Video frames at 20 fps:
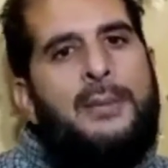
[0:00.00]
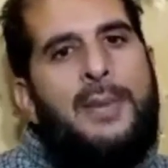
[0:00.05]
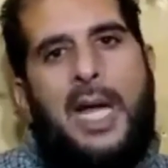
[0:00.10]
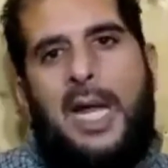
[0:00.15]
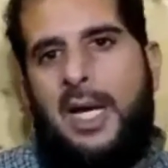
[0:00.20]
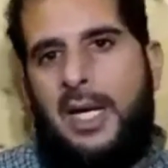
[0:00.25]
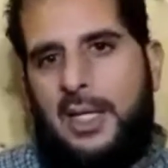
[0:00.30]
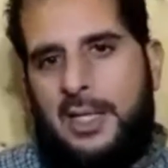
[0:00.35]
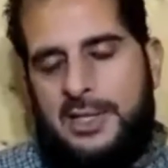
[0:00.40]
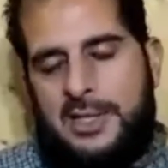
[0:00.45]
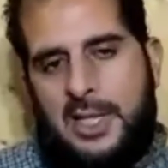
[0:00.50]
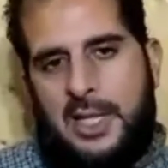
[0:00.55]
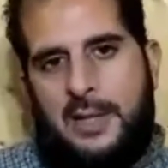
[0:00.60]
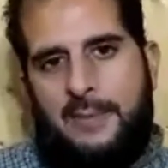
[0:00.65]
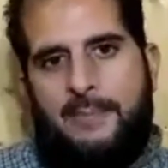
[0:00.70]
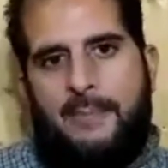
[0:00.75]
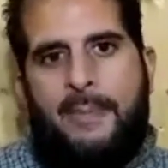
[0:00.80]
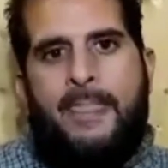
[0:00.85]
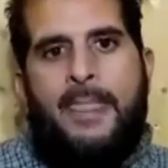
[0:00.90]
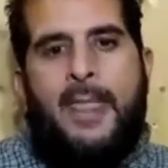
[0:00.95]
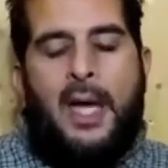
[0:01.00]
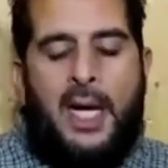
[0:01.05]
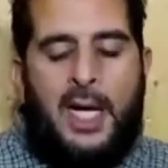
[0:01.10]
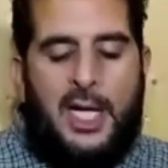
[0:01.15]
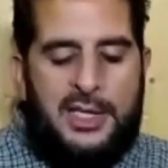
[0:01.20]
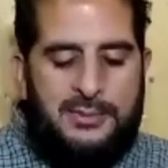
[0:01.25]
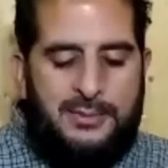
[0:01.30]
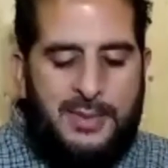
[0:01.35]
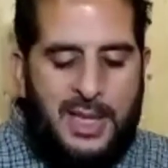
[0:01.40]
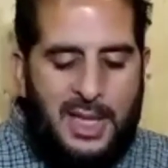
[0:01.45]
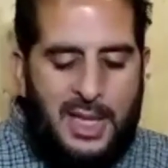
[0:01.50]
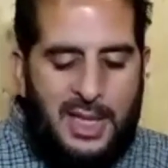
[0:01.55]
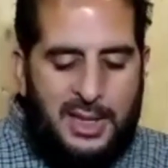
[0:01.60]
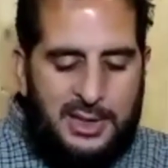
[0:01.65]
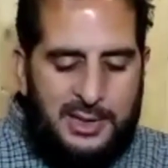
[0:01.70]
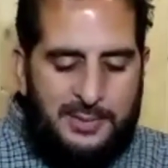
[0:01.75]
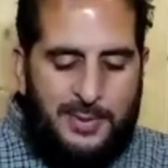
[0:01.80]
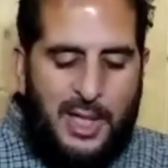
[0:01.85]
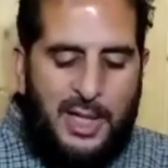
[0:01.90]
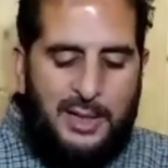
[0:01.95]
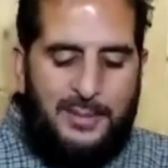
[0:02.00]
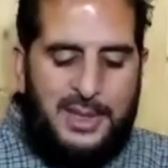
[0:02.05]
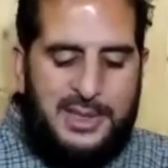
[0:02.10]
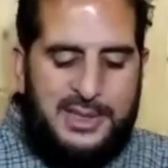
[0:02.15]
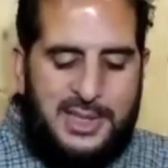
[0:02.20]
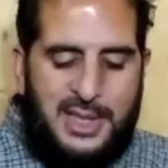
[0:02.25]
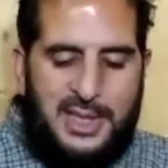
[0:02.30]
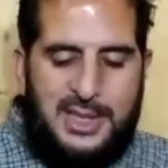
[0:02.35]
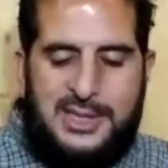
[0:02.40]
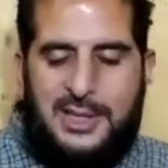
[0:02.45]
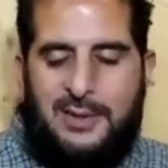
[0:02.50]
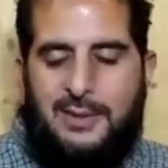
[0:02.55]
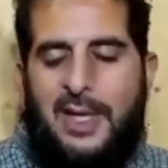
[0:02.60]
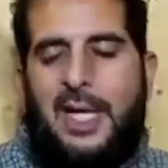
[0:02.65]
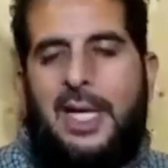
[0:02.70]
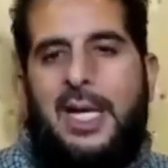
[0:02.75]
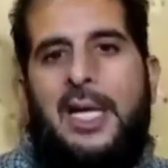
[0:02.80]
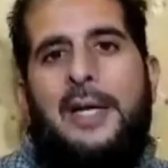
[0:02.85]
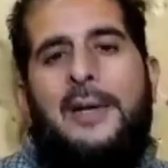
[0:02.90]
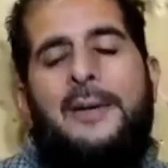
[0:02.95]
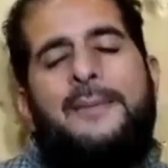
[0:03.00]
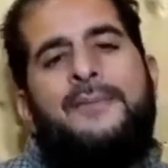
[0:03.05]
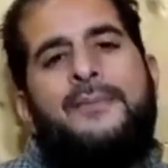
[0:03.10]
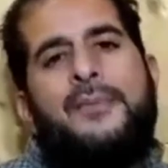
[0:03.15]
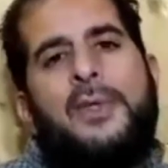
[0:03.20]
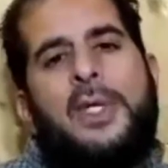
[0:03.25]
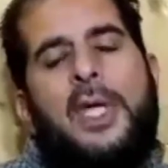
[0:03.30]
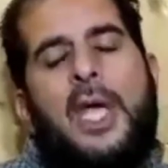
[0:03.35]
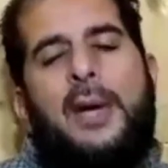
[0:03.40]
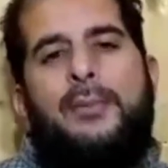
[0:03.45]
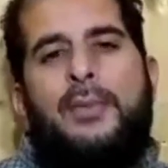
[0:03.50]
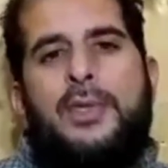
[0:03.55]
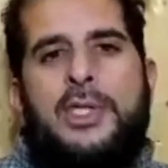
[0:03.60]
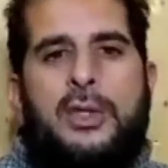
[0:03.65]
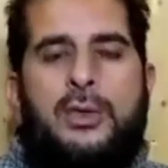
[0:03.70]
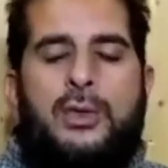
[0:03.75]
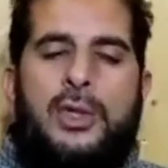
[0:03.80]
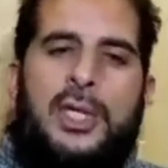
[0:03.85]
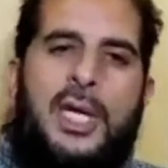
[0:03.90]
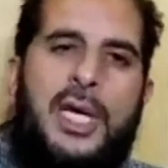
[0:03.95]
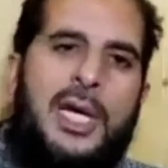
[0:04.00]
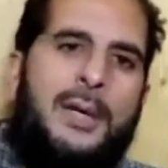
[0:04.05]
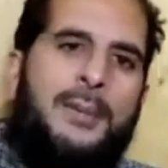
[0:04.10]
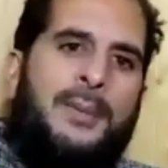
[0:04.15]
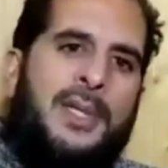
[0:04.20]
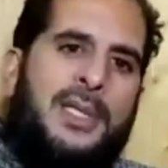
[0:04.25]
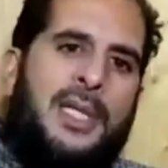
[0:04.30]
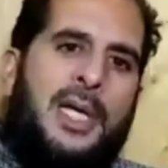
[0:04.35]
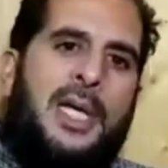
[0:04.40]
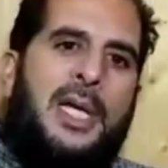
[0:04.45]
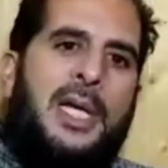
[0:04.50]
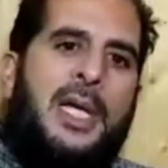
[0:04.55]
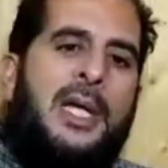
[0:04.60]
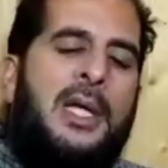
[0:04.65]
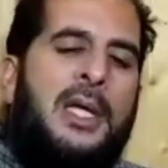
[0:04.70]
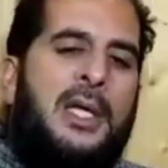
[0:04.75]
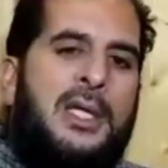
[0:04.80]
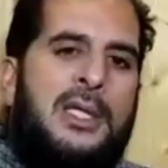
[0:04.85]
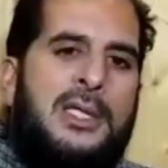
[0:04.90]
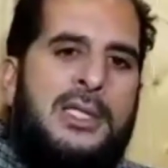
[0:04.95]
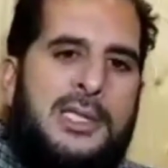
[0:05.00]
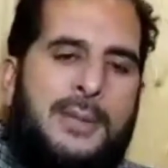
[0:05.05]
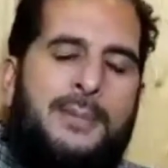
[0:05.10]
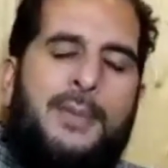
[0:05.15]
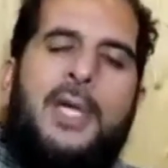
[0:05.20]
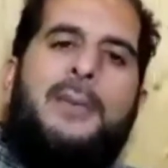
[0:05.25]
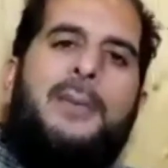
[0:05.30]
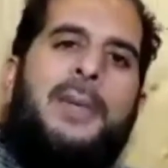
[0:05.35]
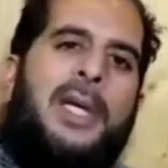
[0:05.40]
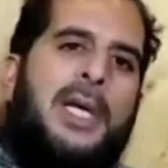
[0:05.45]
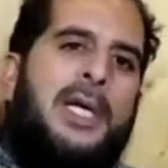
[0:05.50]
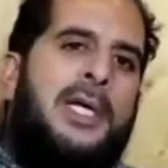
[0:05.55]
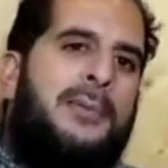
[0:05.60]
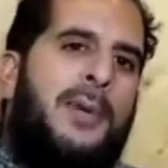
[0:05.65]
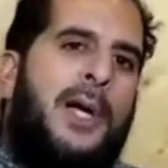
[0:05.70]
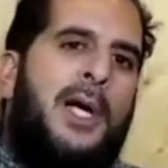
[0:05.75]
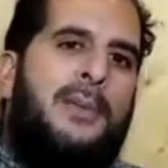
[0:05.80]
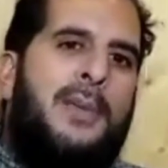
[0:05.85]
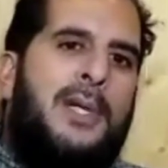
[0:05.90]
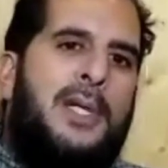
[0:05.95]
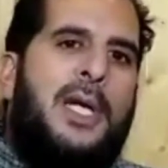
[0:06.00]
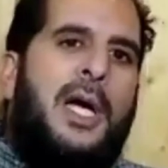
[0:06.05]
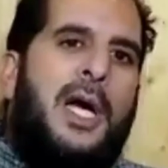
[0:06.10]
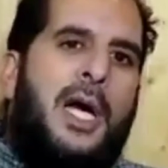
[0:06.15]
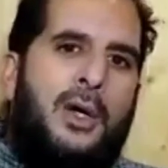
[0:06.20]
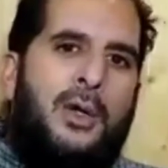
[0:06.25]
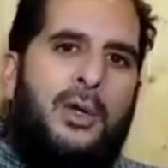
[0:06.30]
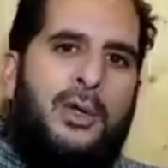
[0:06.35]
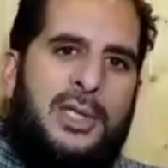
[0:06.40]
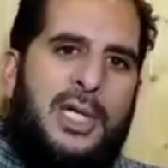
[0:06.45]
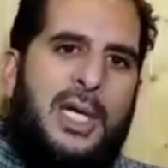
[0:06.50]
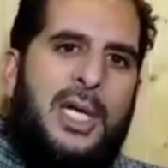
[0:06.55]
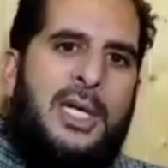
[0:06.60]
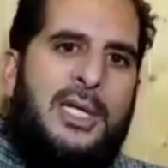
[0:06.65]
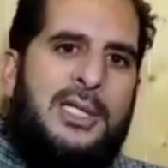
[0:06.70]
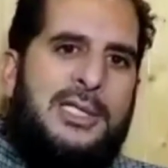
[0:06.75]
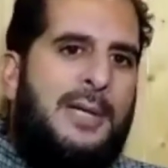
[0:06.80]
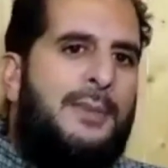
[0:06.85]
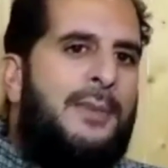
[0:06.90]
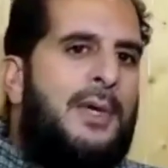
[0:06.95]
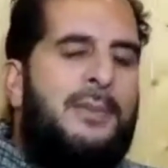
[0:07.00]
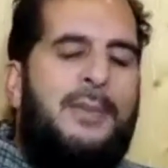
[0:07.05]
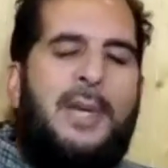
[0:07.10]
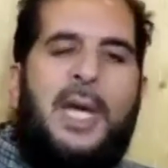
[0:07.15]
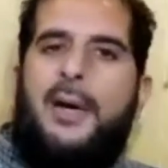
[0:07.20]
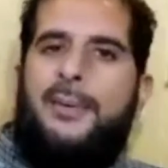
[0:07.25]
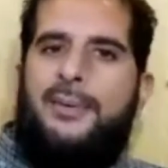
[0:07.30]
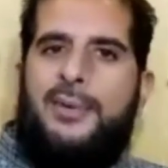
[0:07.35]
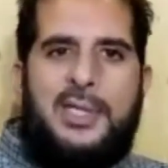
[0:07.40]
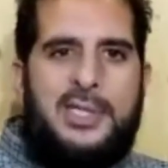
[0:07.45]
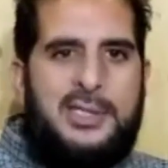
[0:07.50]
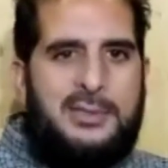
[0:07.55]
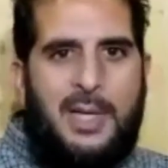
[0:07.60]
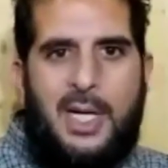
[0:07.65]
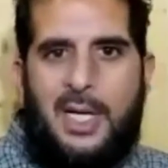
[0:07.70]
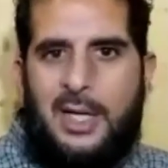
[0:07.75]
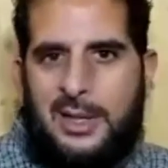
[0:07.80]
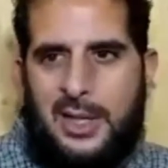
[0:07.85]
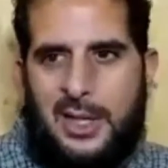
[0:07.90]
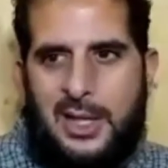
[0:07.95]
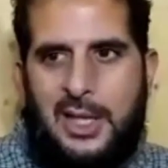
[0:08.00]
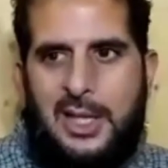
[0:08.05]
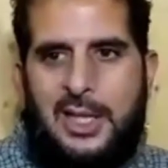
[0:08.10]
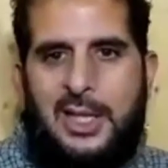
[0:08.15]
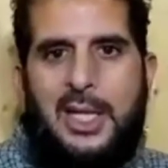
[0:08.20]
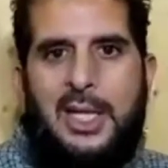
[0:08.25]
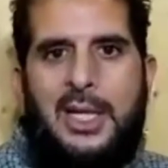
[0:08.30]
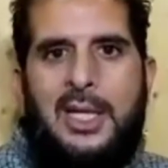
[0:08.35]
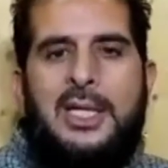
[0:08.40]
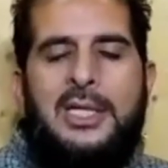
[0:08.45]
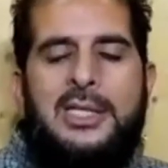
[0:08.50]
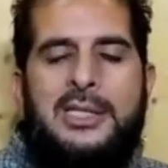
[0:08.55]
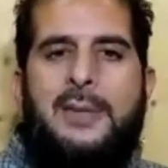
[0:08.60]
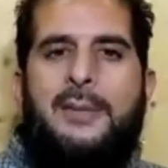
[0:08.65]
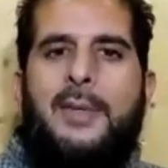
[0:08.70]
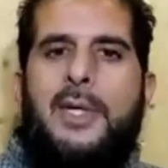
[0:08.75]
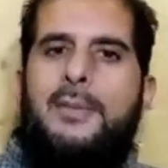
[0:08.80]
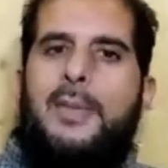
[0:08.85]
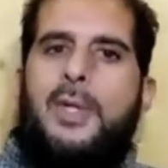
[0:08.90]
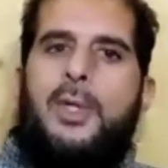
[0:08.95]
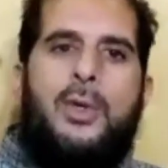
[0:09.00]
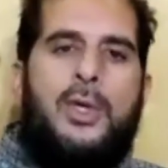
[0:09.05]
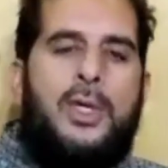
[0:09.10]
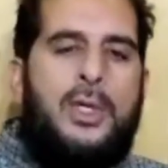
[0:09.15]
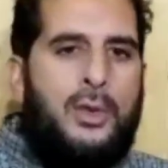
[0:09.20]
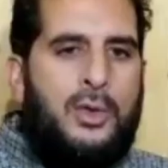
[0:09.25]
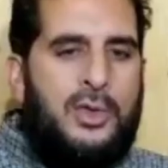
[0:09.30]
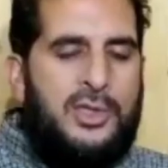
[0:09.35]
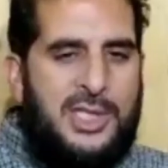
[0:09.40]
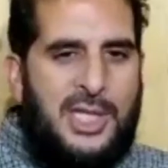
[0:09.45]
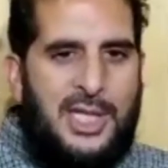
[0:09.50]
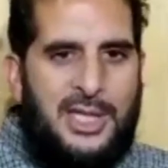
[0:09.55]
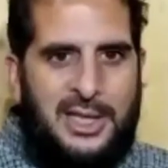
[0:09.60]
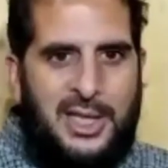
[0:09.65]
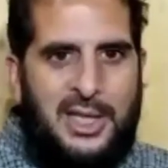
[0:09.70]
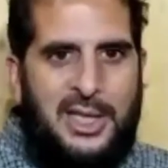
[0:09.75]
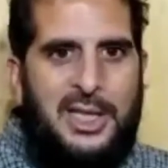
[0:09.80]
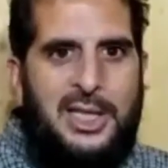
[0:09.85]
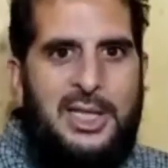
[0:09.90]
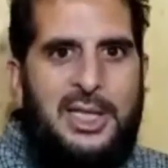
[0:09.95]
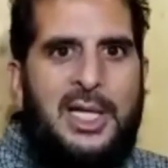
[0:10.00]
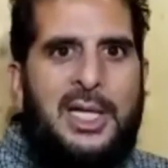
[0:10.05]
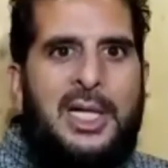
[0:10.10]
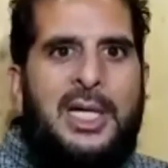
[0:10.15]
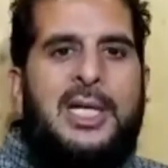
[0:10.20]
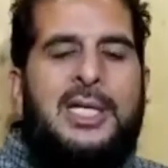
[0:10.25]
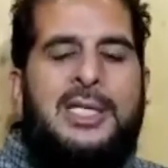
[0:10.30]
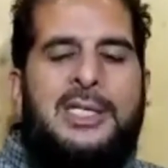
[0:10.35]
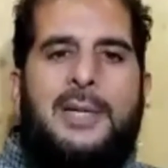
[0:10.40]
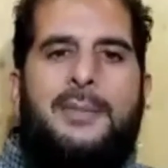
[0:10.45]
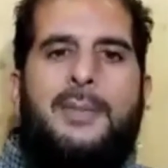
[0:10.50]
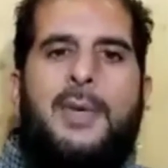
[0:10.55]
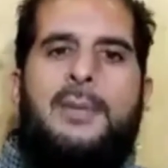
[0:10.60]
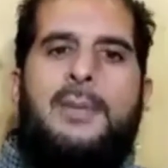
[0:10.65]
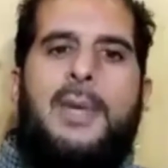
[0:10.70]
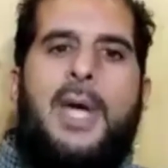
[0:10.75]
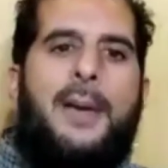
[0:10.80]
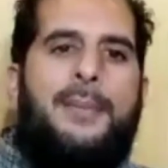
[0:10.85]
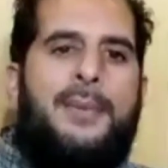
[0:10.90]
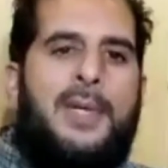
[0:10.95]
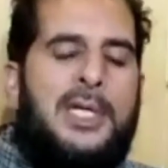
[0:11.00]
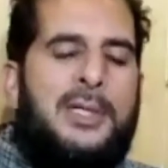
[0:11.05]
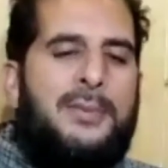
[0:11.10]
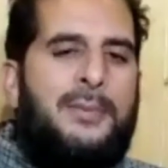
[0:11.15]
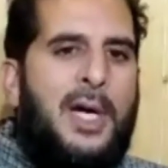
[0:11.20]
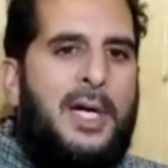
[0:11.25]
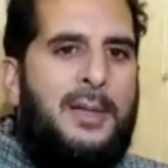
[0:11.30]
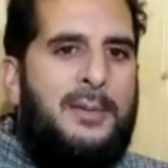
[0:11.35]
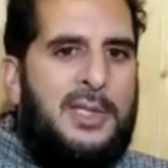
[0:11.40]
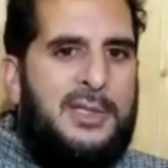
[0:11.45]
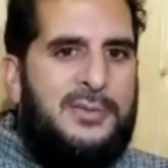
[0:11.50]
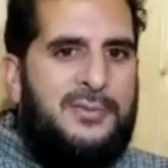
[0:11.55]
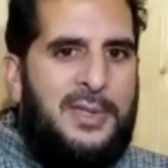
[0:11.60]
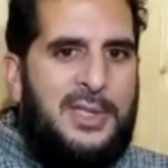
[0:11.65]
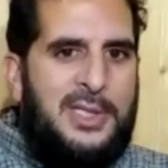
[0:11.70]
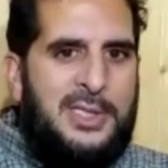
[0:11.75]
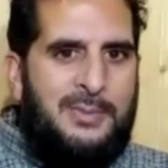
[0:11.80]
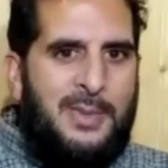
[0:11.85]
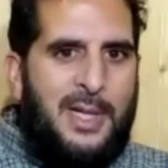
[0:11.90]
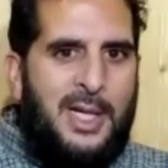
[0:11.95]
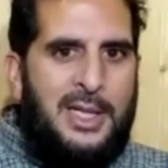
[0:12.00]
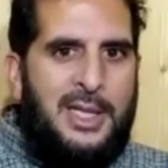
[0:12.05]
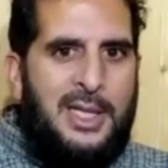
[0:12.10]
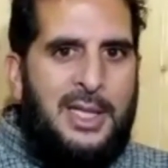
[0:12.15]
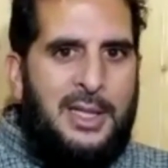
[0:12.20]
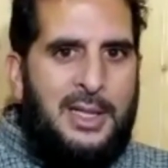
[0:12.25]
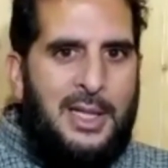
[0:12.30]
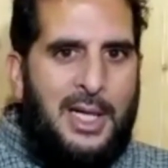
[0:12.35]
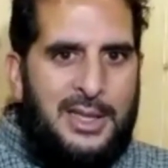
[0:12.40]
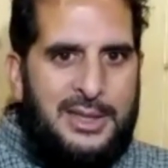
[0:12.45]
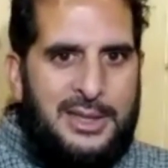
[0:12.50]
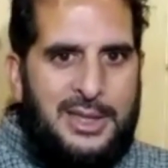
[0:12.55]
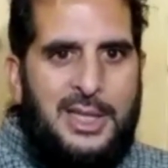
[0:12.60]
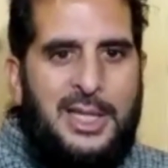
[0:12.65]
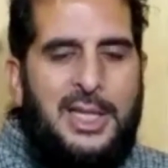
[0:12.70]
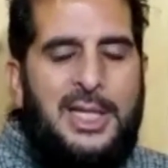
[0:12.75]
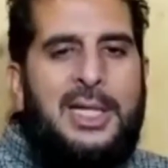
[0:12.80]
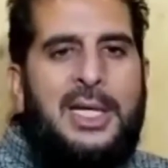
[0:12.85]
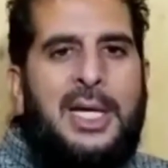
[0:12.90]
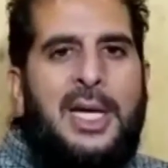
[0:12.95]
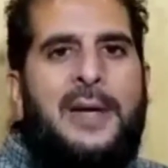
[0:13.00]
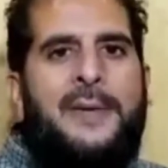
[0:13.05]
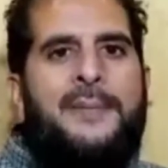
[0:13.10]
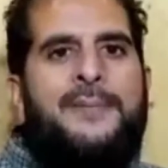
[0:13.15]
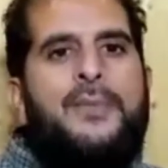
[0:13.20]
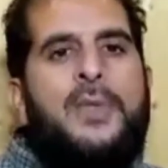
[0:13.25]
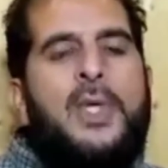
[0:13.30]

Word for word: बैलेंस है आज मेरा एक डिपार्टमेंट से एक सवाल है कि आप मुझे खुदारा बताए समर में ये डिपार्टमेंट कहाँ होता है समर में आप फीस मांगते नहीं हैं समर में कोई नोट्स आता नहीं है समर में आपके डिपार्टमेंट फीस मांगने आते नहीं हैं